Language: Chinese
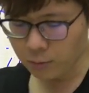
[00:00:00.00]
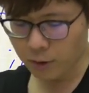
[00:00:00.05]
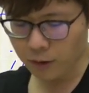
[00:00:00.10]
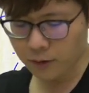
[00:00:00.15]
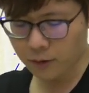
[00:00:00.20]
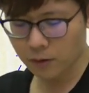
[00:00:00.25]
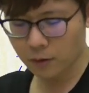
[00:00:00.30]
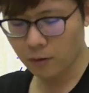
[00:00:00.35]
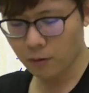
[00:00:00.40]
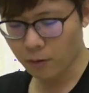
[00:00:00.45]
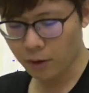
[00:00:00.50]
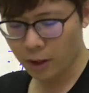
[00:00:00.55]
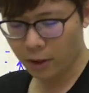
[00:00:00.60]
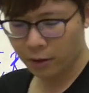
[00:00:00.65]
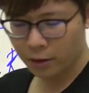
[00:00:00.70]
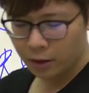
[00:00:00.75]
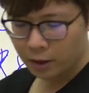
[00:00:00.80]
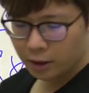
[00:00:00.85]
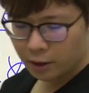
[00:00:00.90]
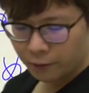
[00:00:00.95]
就表示我
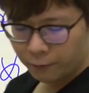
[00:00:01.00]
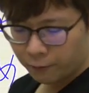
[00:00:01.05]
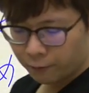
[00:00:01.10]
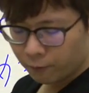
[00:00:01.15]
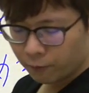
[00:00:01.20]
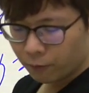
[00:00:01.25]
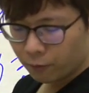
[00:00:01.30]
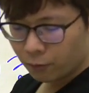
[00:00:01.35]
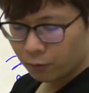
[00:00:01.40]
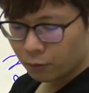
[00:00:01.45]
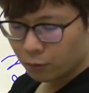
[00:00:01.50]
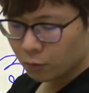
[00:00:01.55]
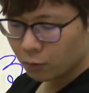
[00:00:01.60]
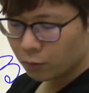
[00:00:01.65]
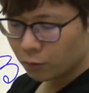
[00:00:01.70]
要依附于